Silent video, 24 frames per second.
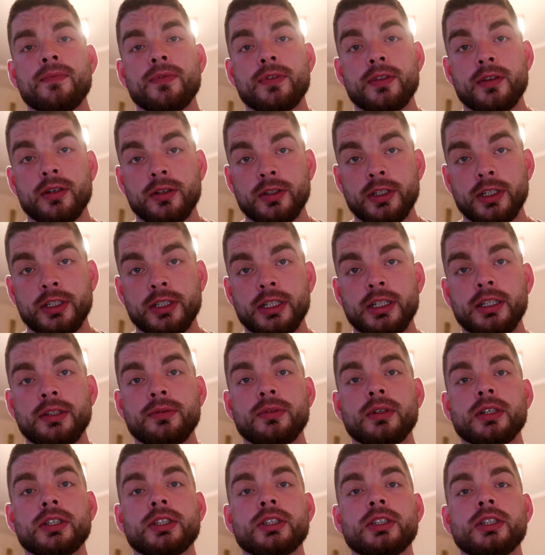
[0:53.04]
do niedzieli
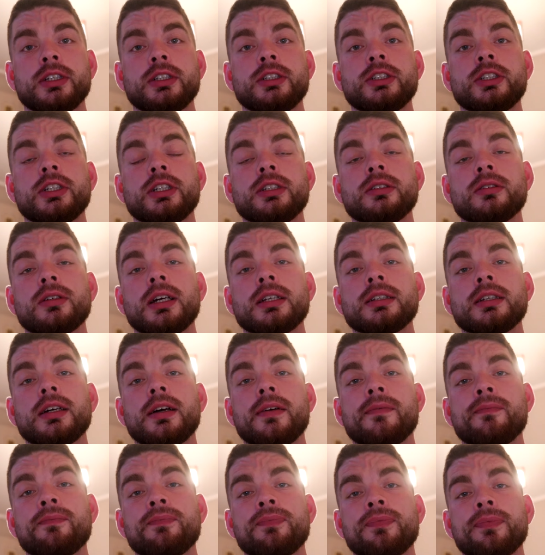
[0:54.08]
właśnie, dzisiaj do
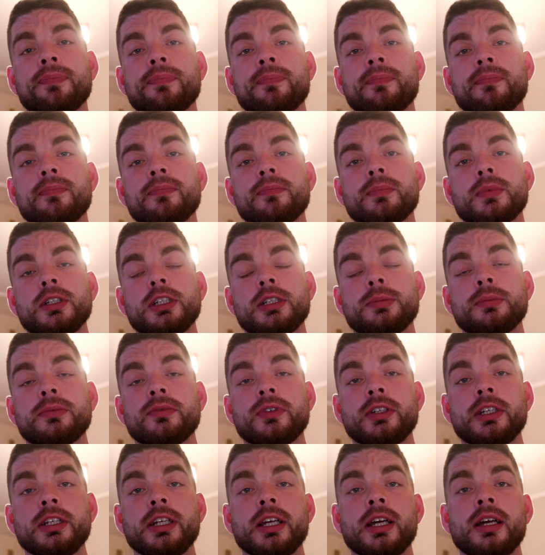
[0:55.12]
rana mm, byliśmy
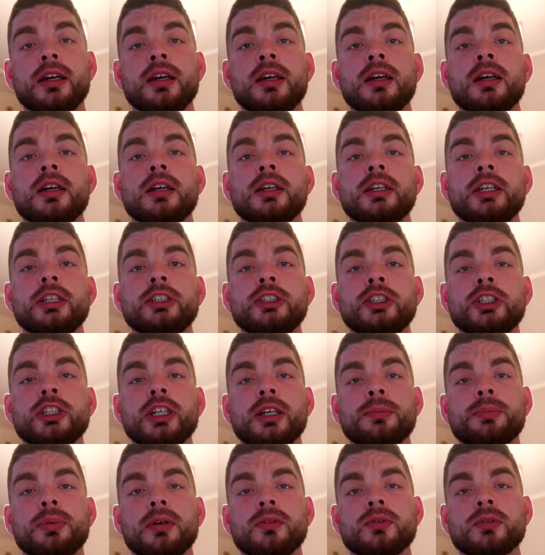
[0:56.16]
w Rynie i
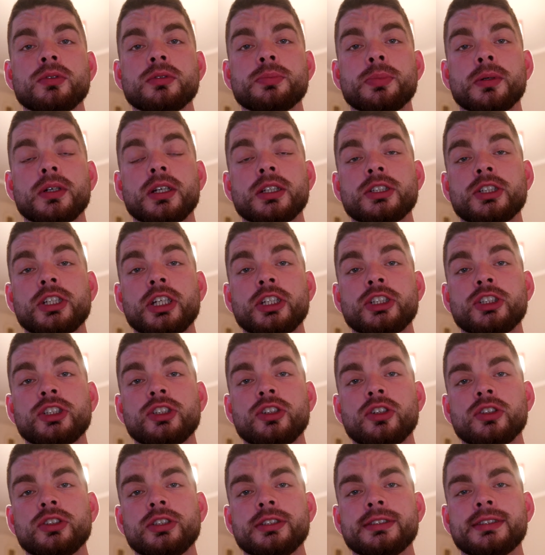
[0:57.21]
dzisiaj powrót ponad 6
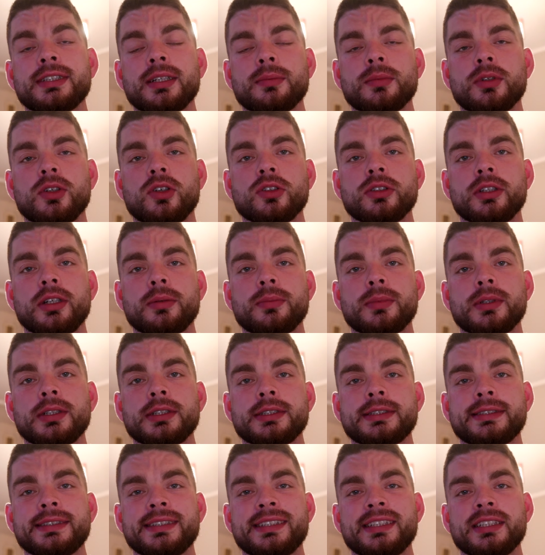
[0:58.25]
godzin samochodem
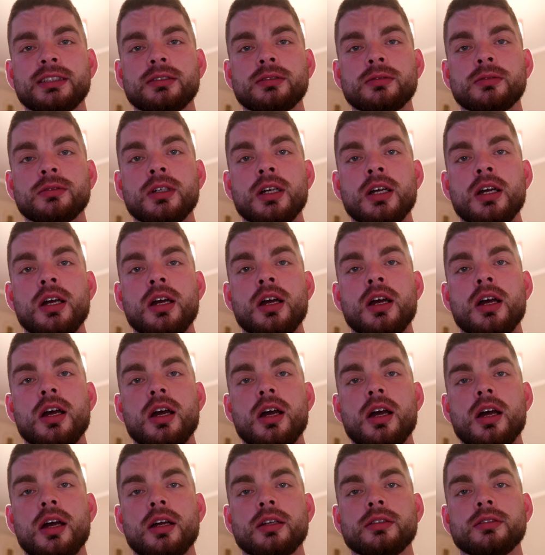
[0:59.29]
z Rynu
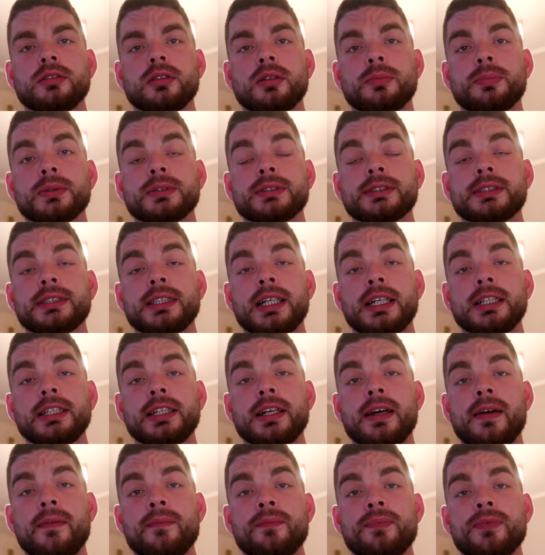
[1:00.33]
e, do
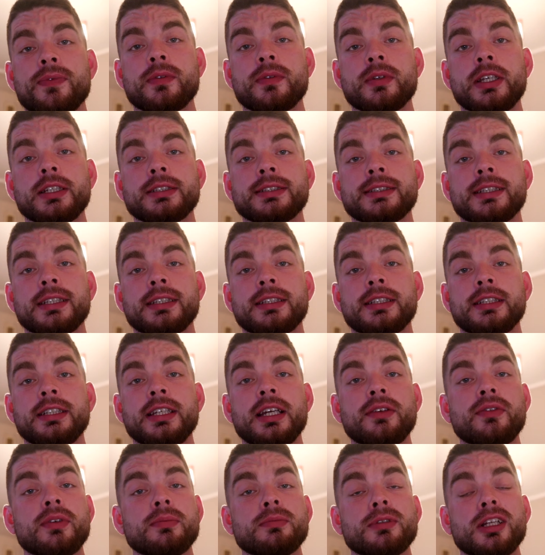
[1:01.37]
Poznania. Niestety
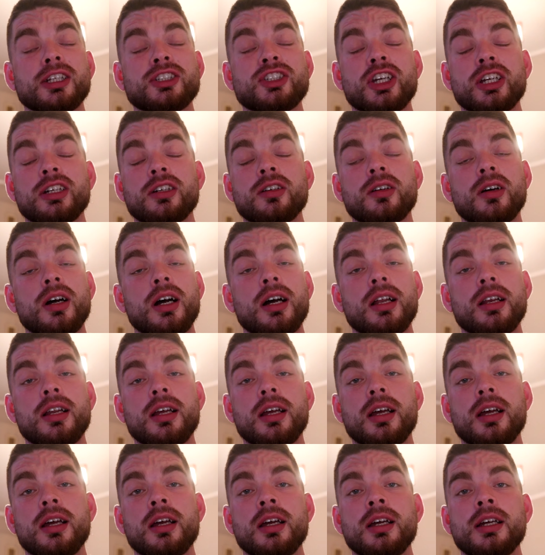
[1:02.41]
nie wiem dlaczego,
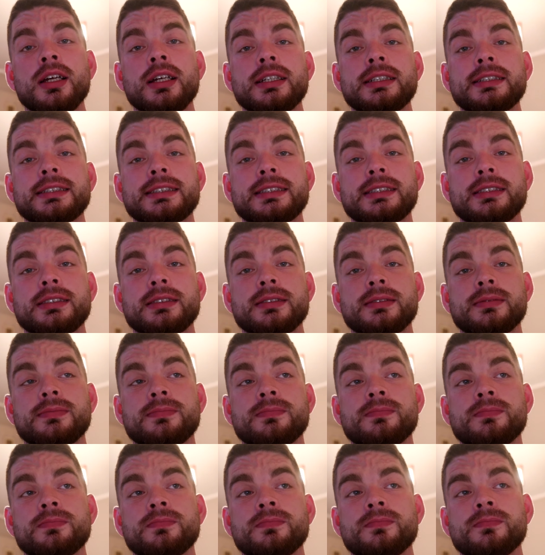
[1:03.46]
ale z
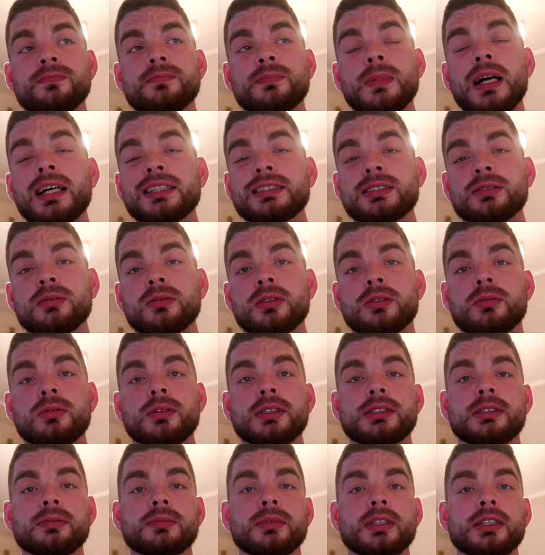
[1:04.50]
Mazur,
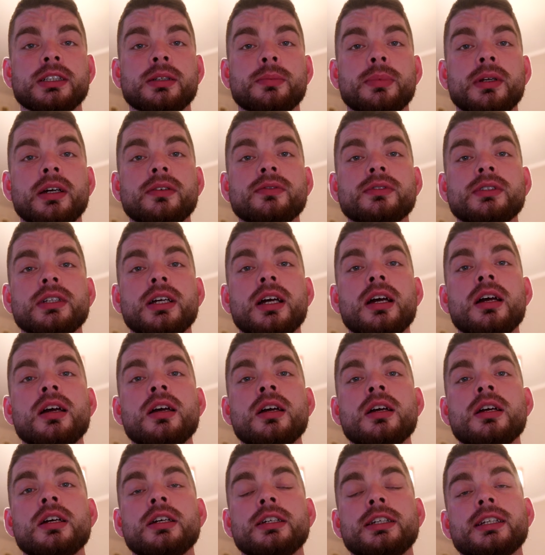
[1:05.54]
które są tak naprawdę
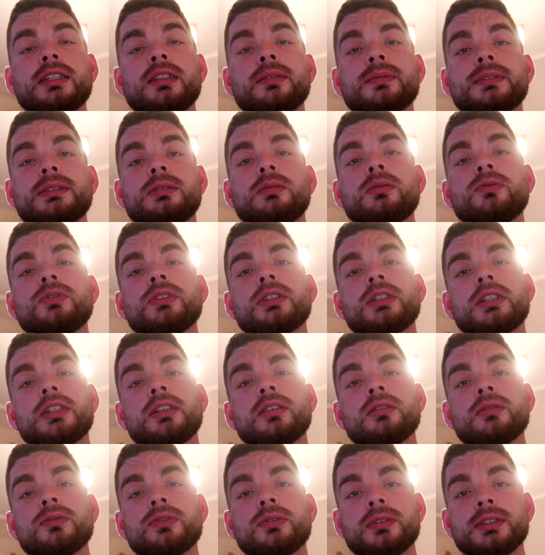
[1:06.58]
jednym z głównych
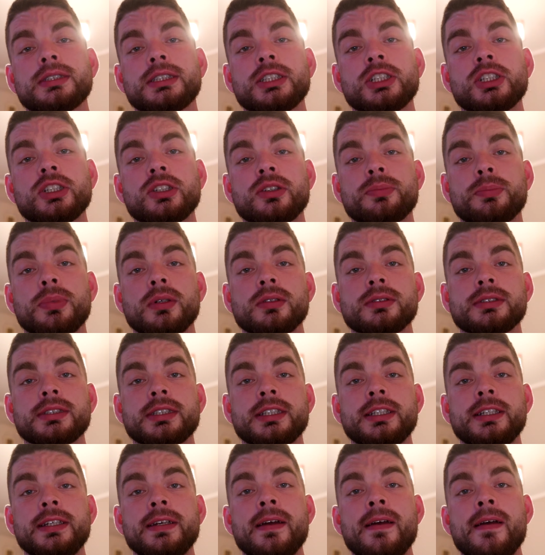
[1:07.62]
rejonów turystycznych
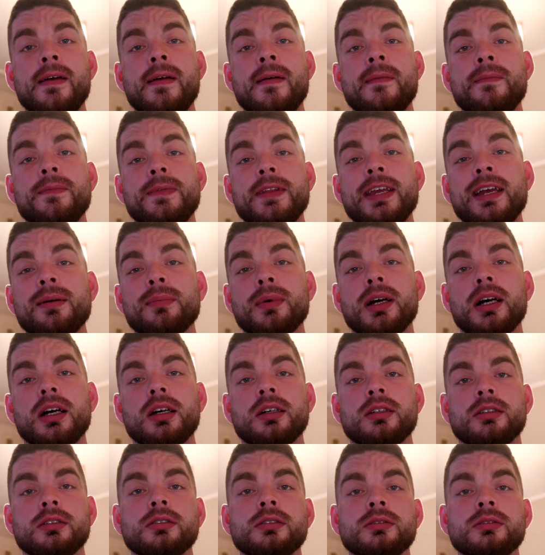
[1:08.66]
Polski, nie
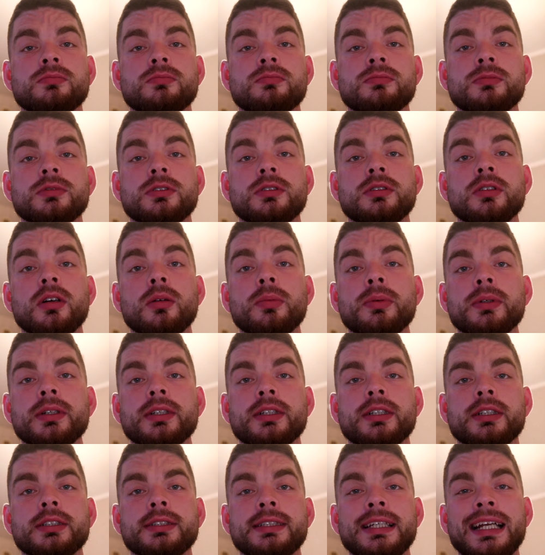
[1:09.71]
ma
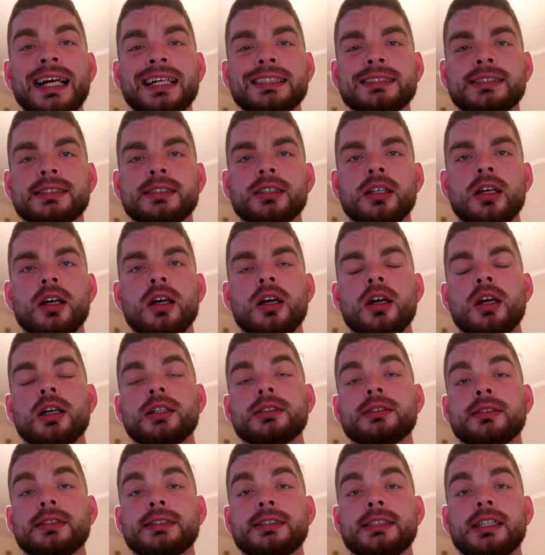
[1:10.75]
dobrych tras,
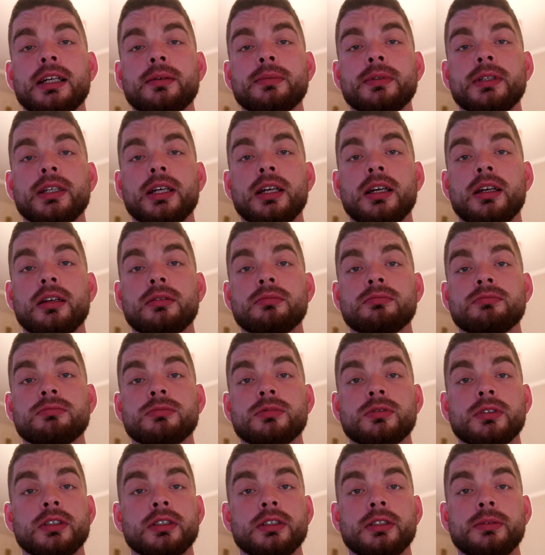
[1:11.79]
co jest dla mnie
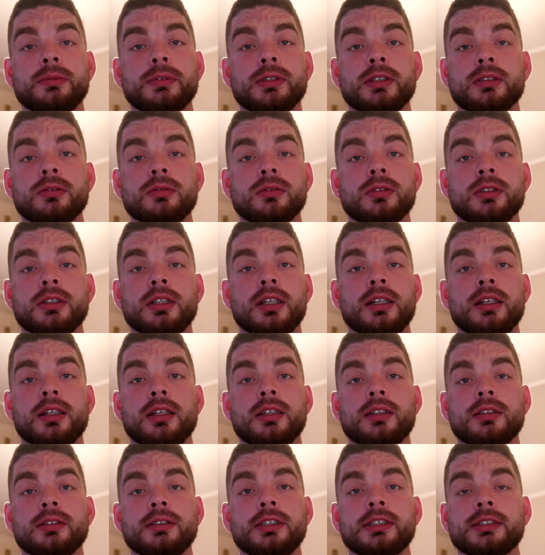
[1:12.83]
jakimś kurczę
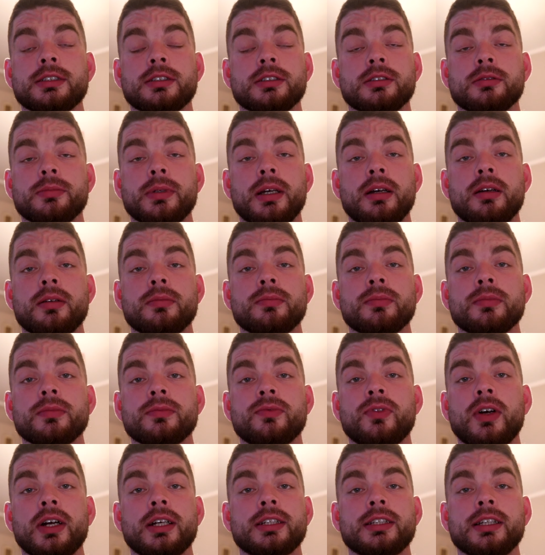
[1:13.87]
niezrozumiałym
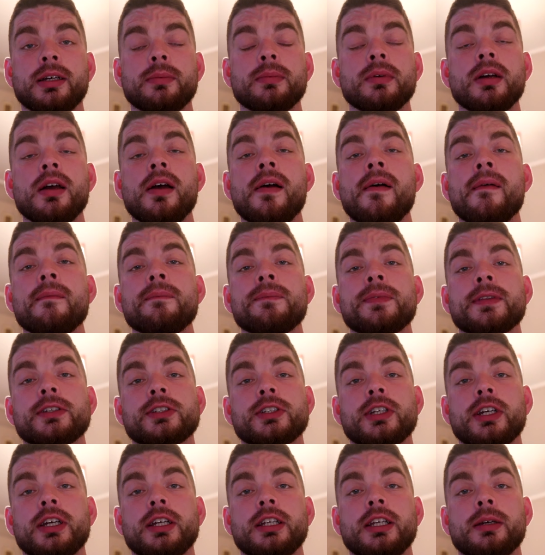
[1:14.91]
faktem,
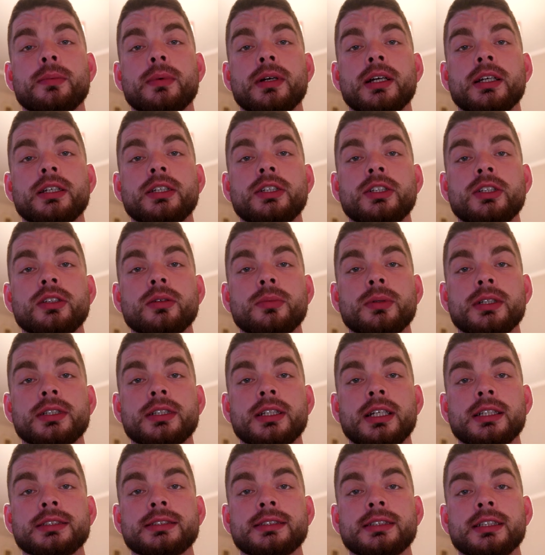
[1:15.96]
że nie ma jakichś dobrych
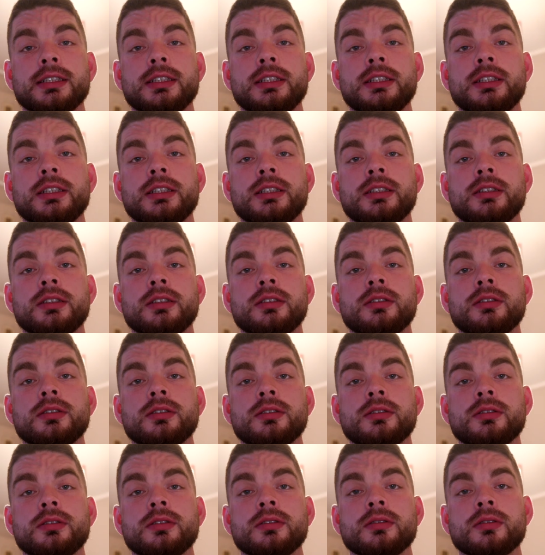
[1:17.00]
tras, jakichś,
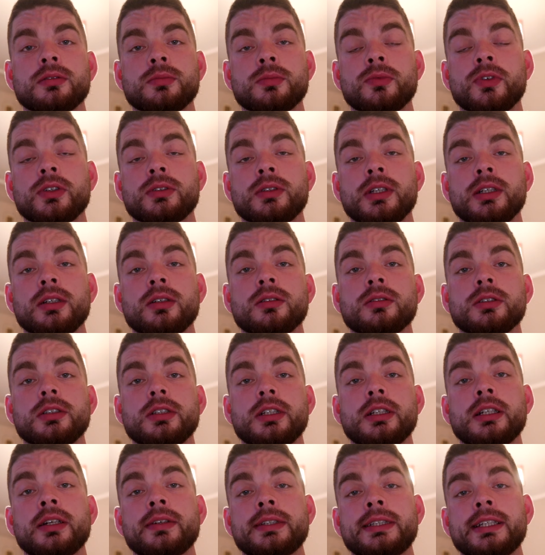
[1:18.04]
e, mówię tutaj o
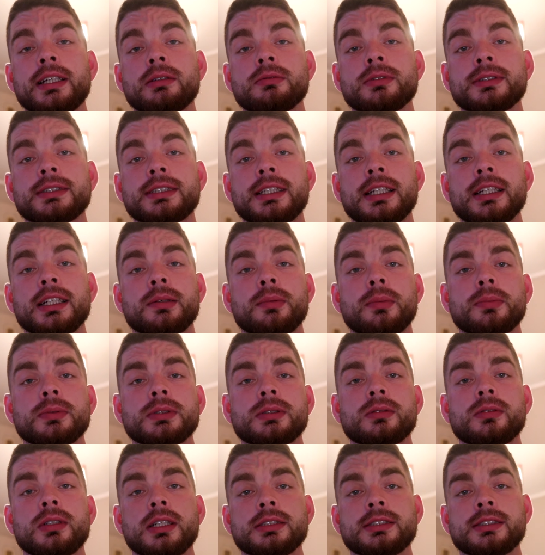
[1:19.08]
nie, nie autostradach, a po
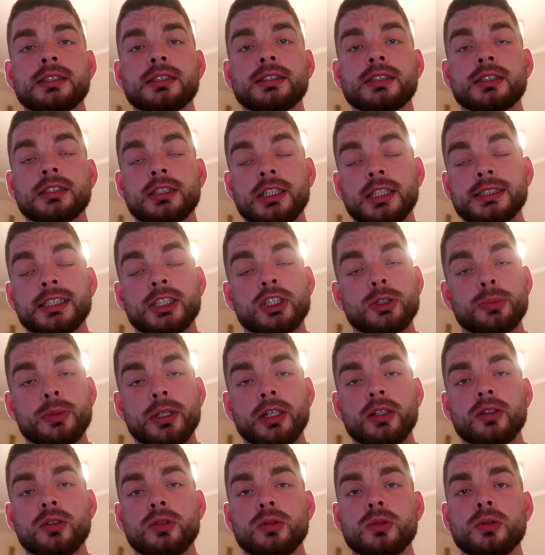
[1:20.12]
prostu trasach, trasach
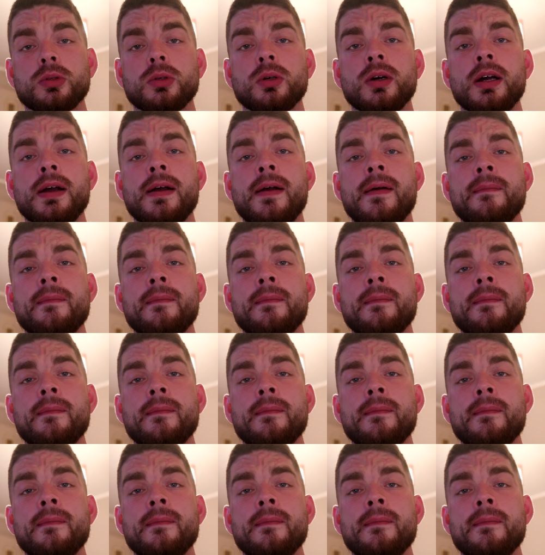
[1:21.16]
szybkiego ruchu,